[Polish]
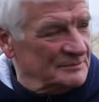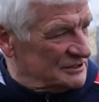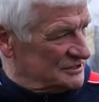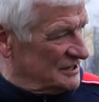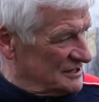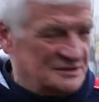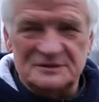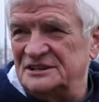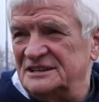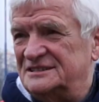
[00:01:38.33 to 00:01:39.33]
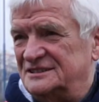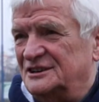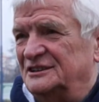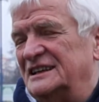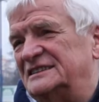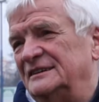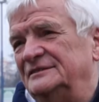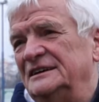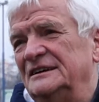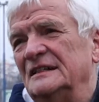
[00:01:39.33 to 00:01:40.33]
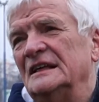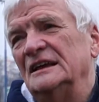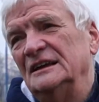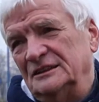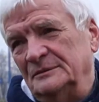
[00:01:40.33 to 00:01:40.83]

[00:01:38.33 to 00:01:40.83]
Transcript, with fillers: bo dzisiaj rzeczywiście jest zielona trawa, Jasne.